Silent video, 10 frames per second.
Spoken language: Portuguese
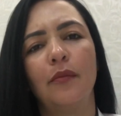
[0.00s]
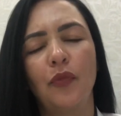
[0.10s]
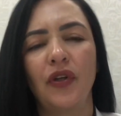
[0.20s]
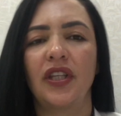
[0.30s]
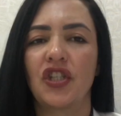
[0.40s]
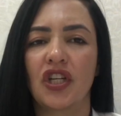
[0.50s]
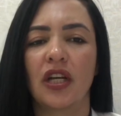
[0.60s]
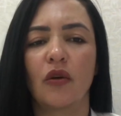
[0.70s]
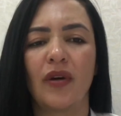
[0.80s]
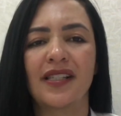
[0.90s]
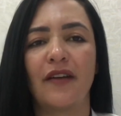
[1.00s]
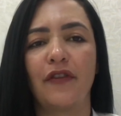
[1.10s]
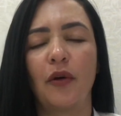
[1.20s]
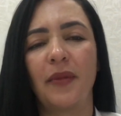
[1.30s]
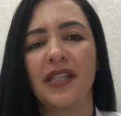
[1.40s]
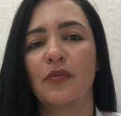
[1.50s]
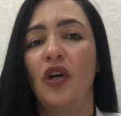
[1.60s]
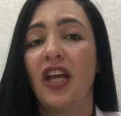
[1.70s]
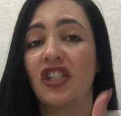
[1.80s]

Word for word: muita dica com açafrão mesmo.